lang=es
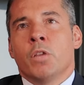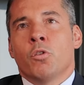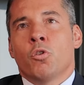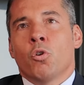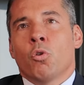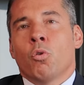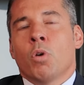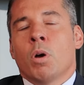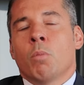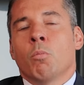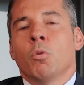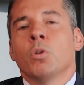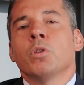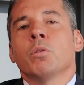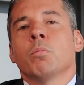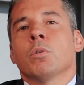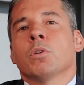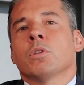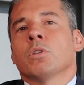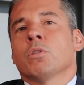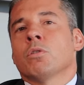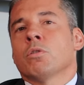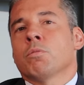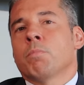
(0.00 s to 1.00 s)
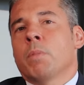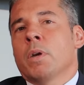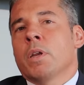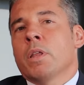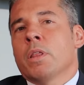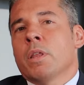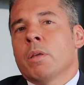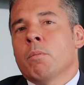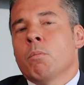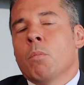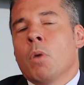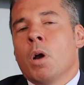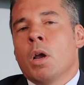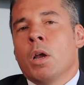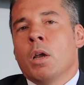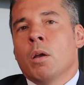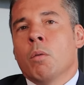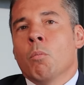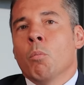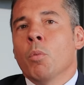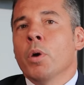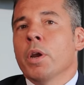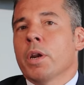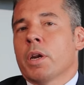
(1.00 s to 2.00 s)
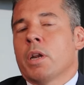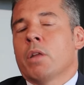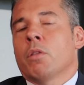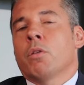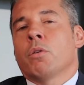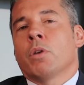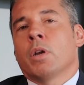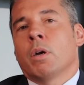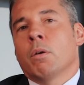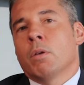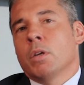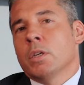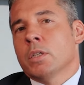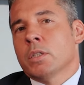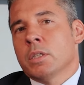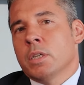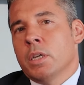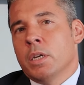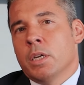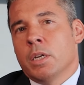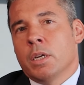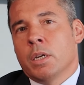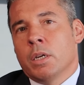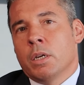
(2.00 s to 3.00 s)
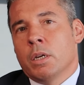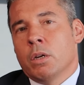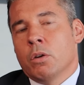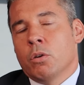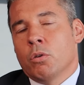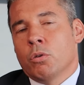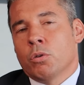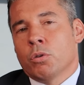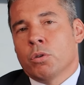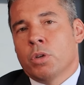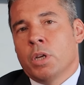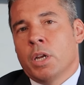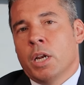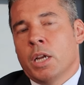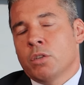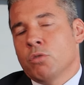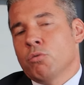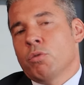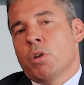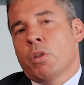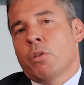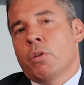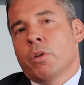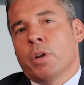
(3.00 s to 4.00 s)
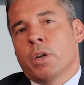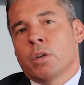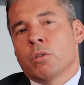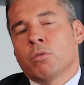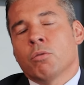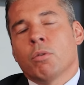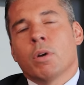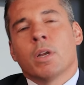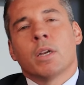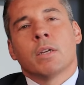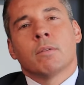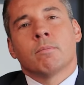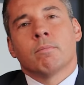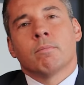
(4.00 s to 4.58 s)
y todo a múltiplos que nos parecen eh, muy razonables en la situación actual.